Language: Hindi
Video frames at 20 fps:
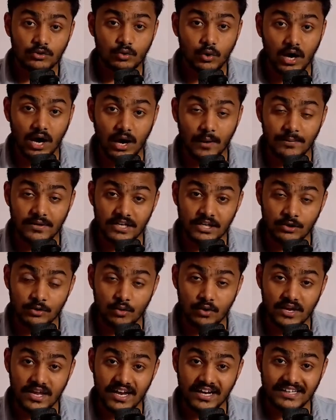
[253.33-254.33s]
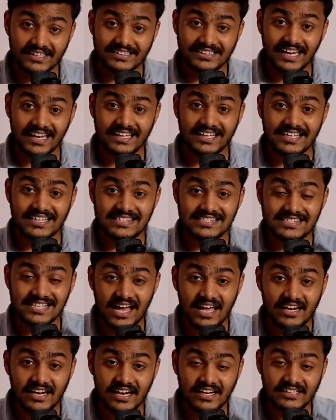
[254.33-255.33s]
तो अब इनको एक टेक
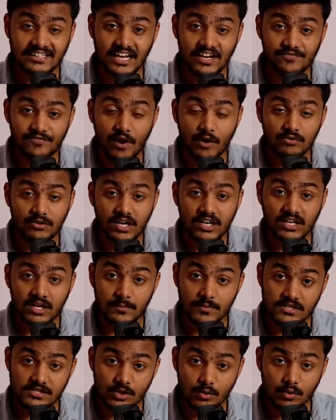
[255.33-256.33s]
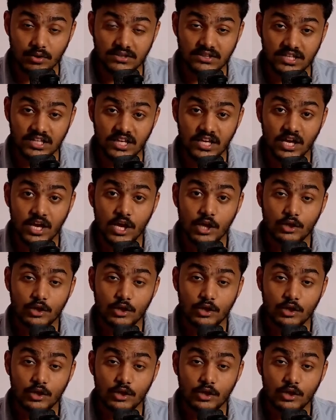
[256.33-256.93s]
इंसान एक टेक फाउंडर की भी ज़रूरत थी